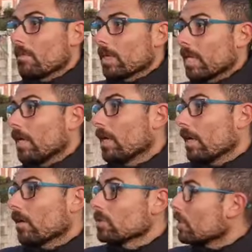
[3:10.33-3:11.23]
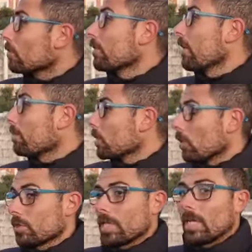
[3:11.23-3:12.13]
perché così come
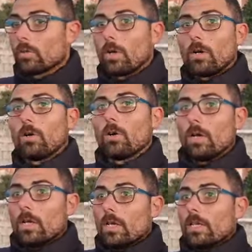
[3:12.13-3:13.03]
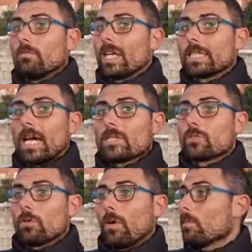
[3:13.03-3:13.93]
Fabio ci ha dato uh, il
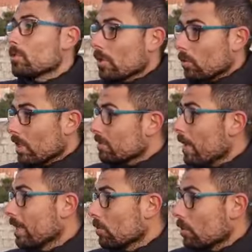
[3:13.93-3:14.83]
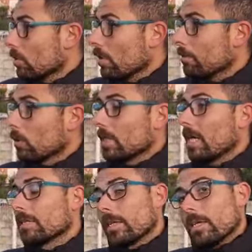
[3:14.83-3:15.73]
vantaggio, Fabio è un giocatore esperto, un giocatore
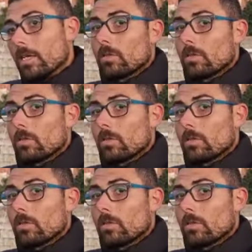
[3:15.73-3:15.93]
importante,